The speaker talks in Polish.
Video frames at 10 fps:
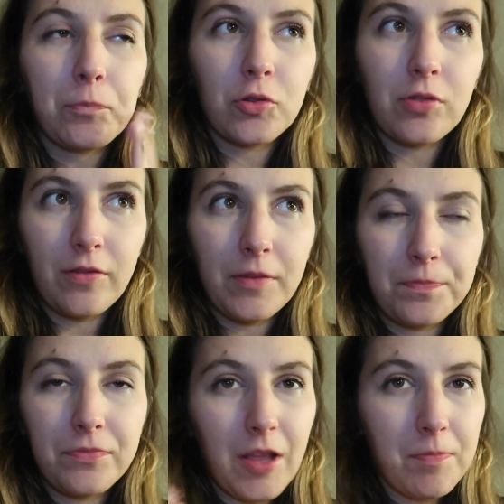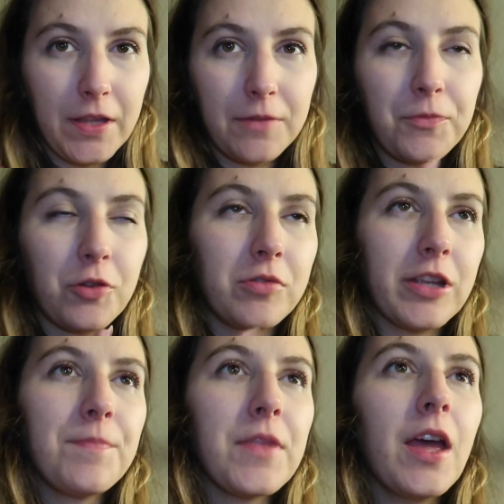które Wam, ta pani
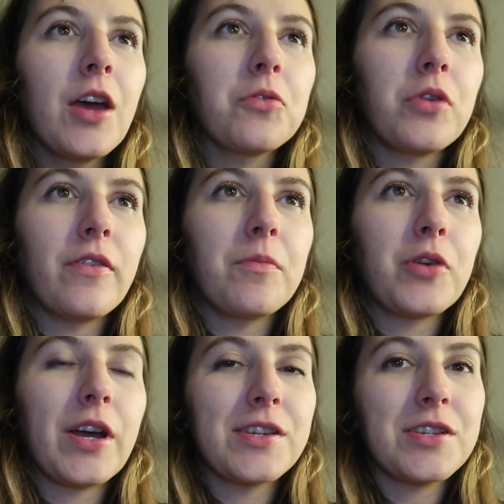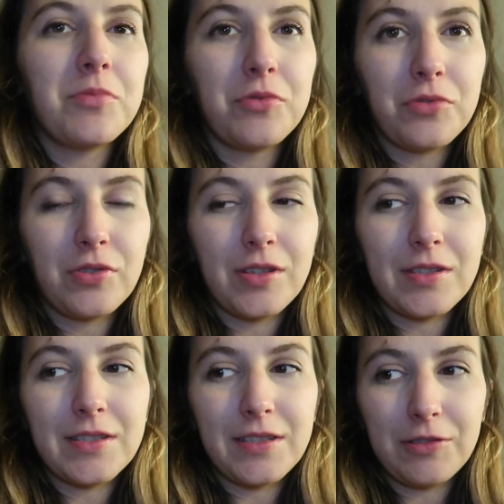ogólnie, które Wam pokażę, bo jutro
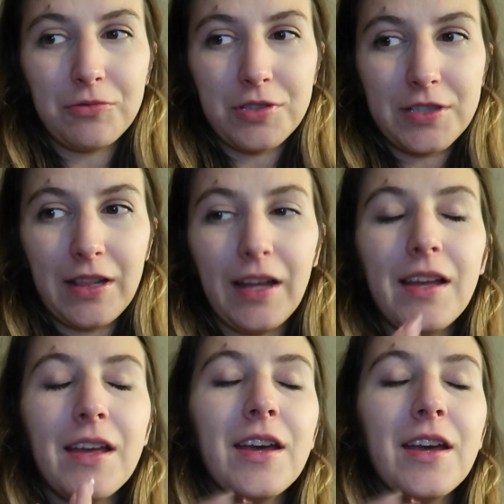jest Dzień Nauczyciela,